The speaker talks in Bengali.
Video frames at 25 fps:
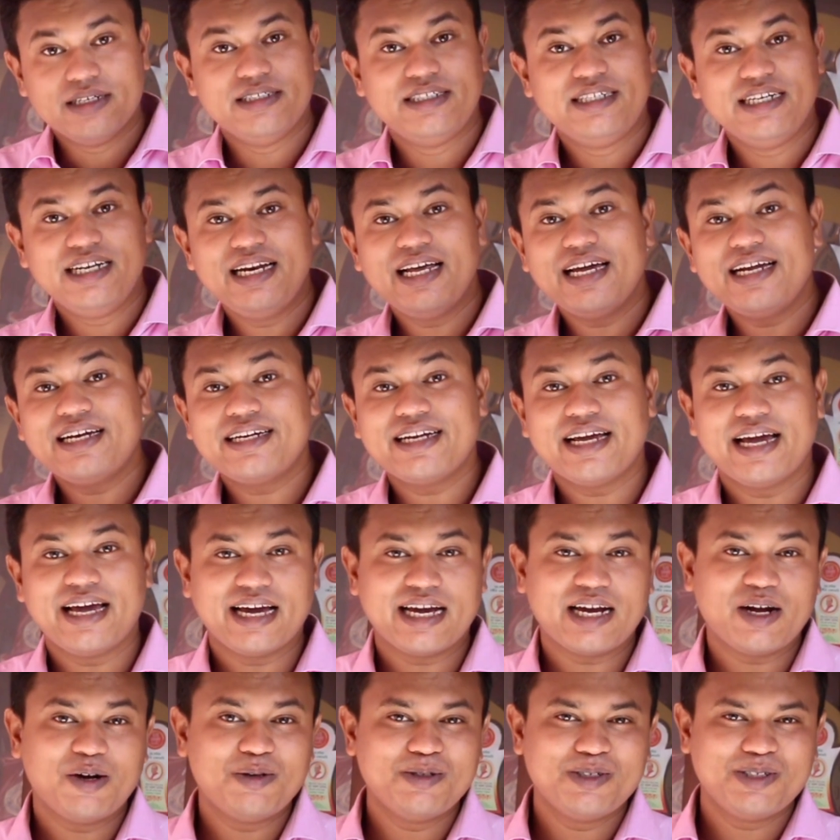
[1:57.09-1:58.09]
ডিলেট
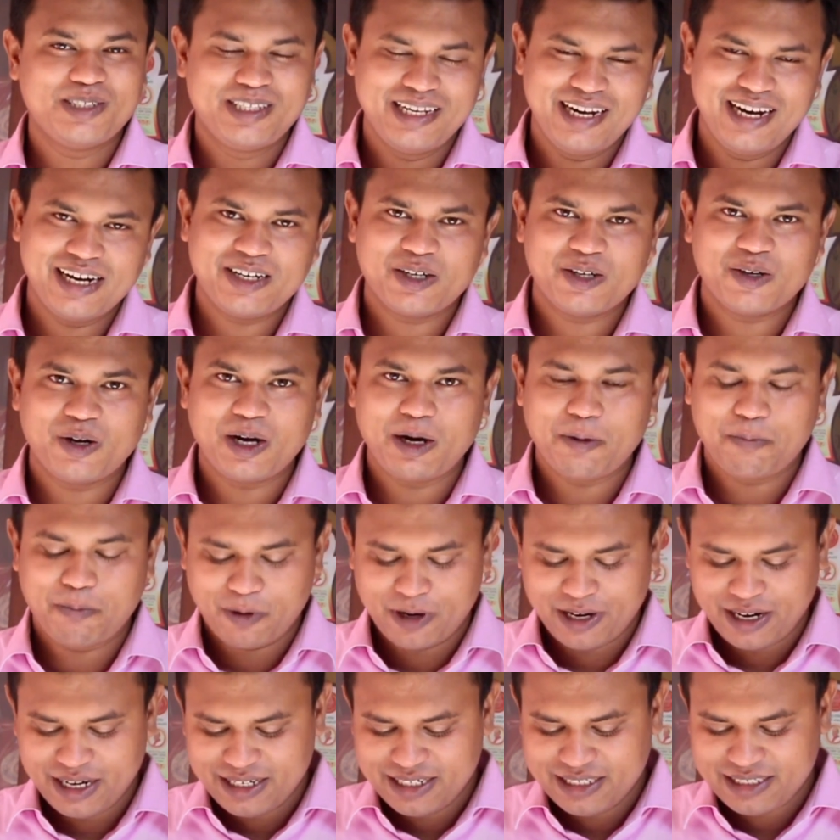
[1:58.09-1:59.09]
অ্যাকাউন্ট সিলেক্ট করার
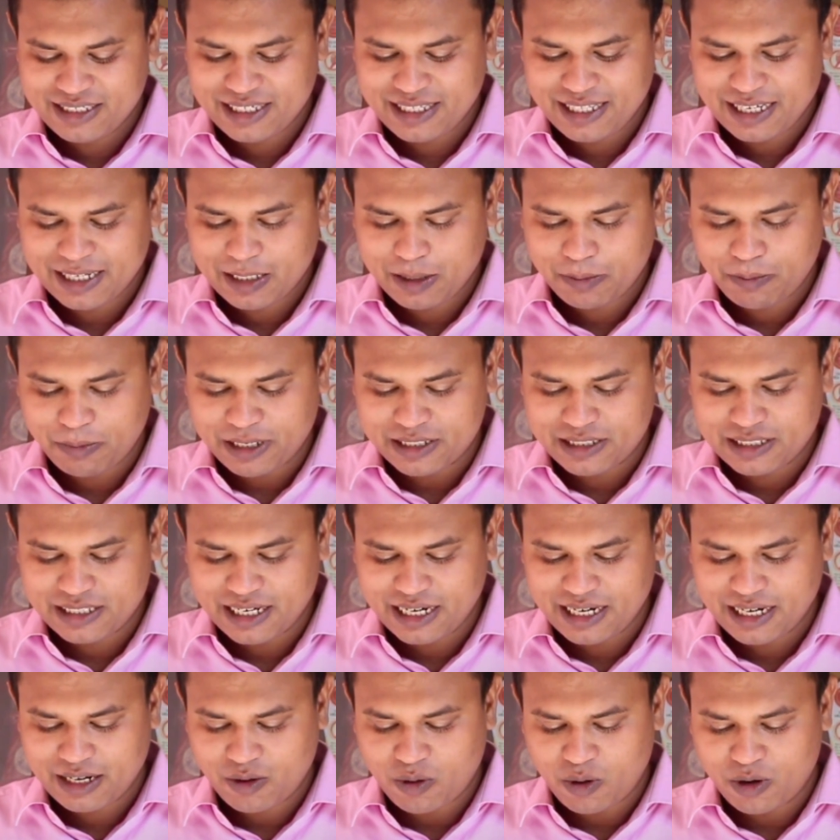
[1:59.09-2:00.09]
পরে নিচে দেখতে পাচ্ছেন
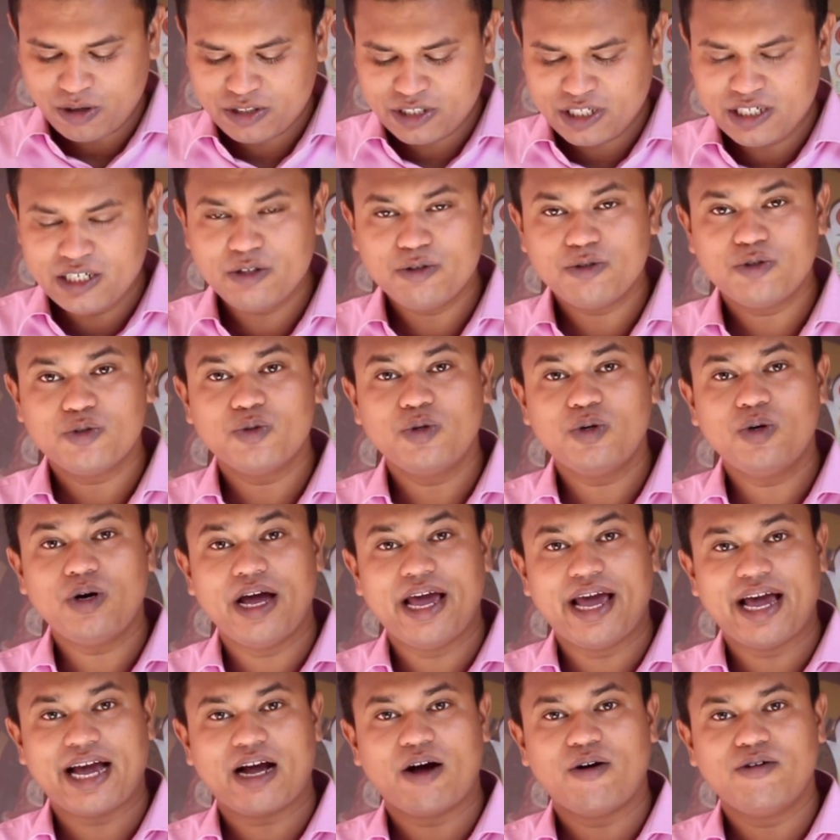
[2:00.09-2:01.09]
কন্টিনিউ টু
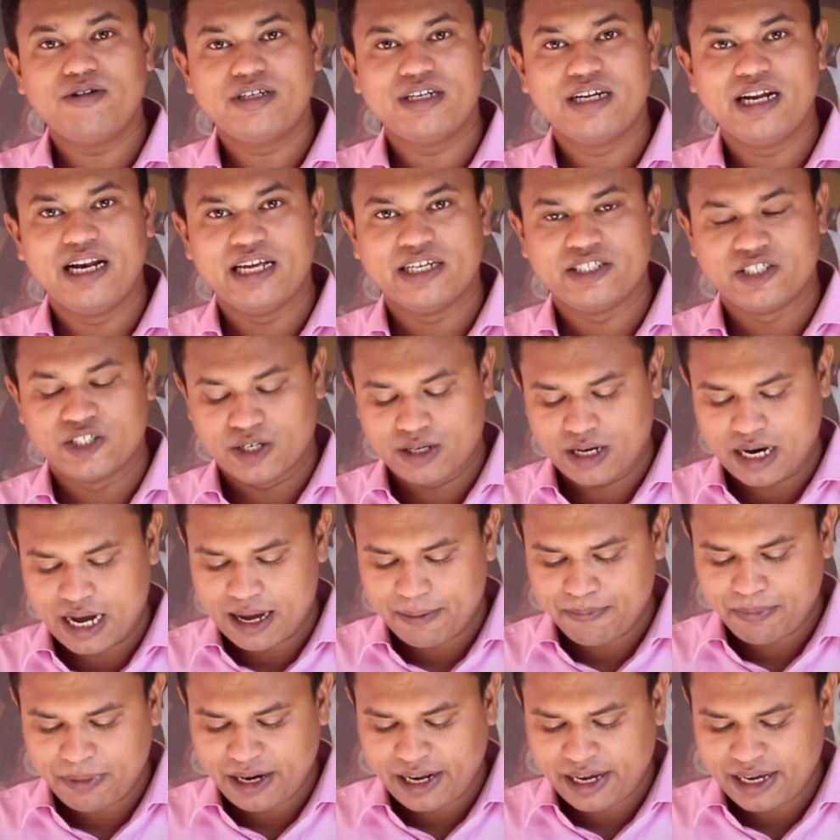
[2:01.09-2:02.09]
অ্যাকাউন্ট ডিলেশন
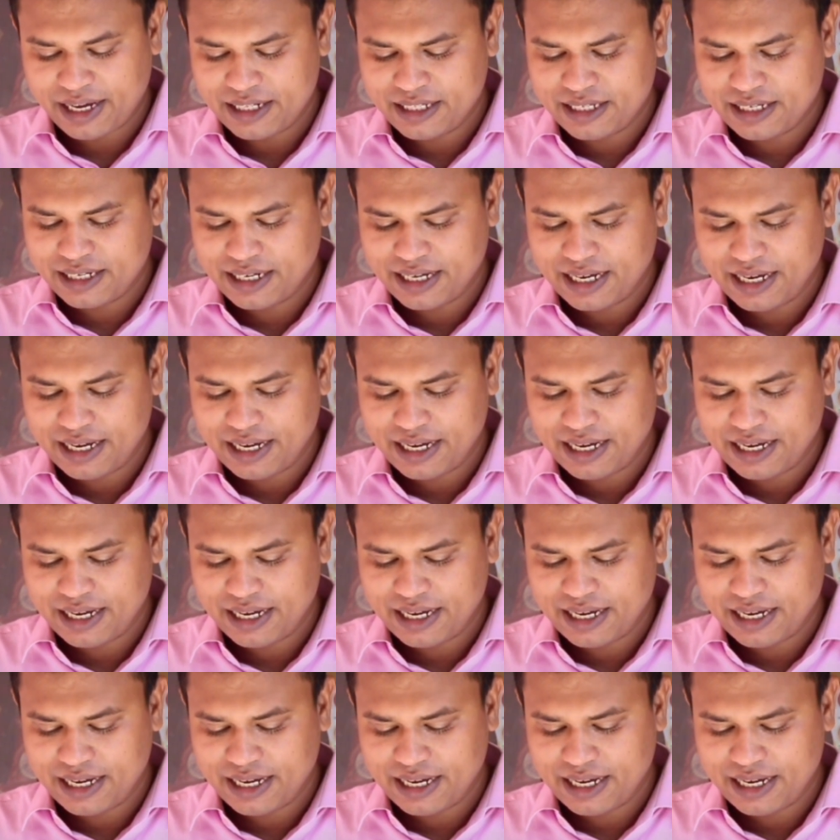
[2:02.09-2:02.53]
আপনারা এখান থেকে